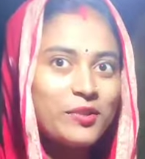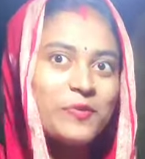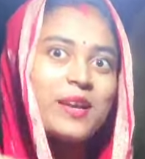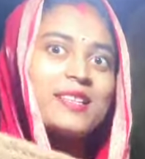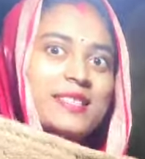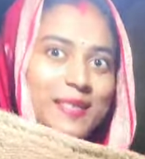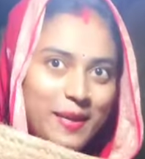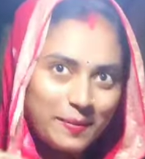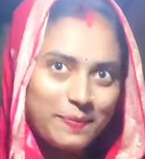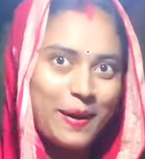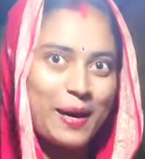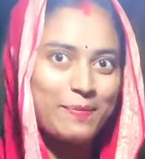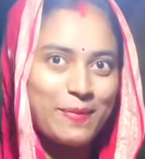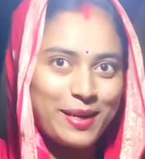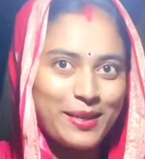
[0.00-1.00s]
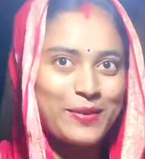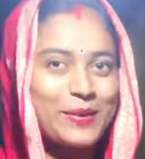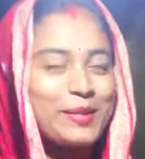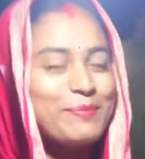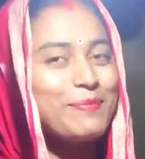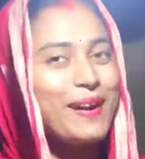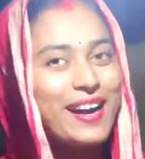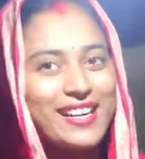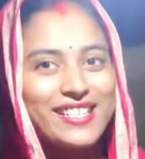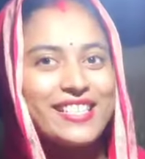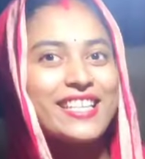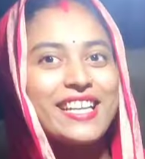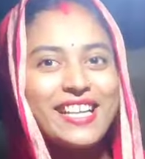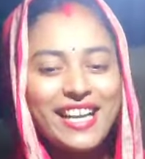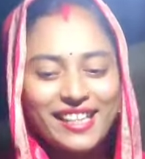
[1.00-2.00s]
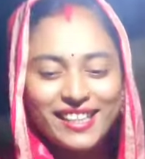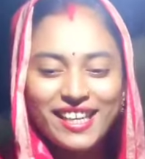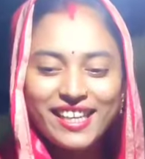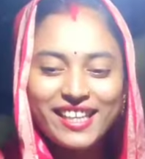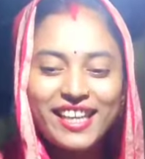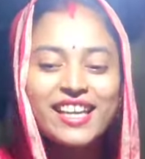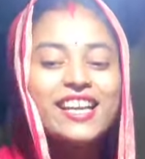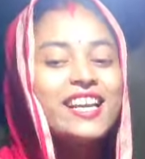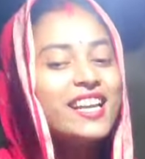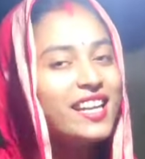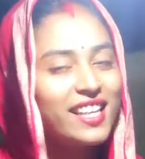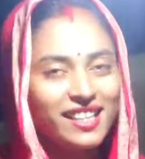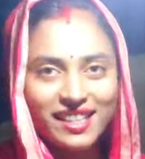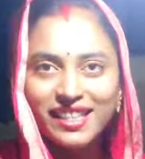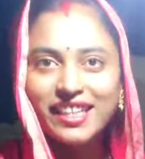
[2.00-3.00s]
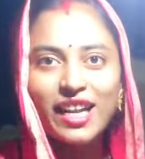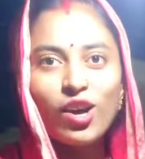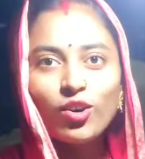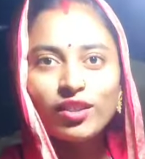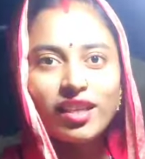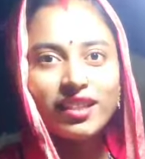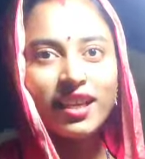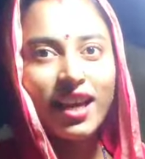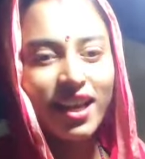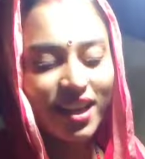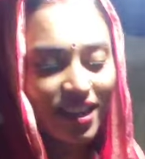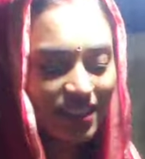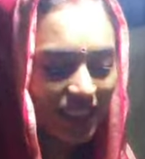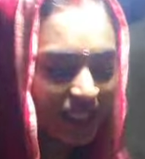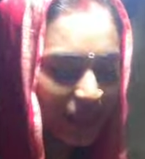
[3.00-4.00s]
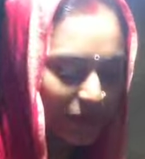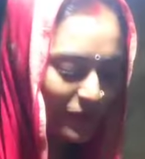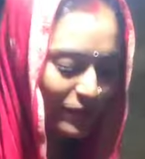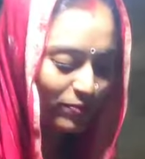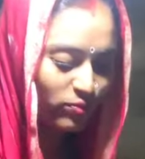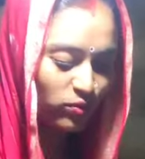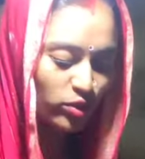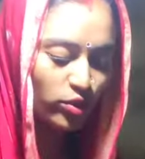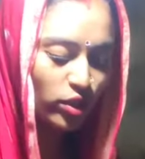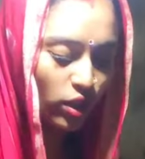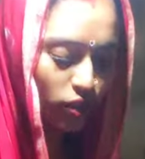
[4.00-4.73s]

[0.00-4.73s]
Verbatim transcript: और दिव्यांश के पापा क्योंकि बाहर जगह रहता नहीं गीला हो जाता है हर तरफ तो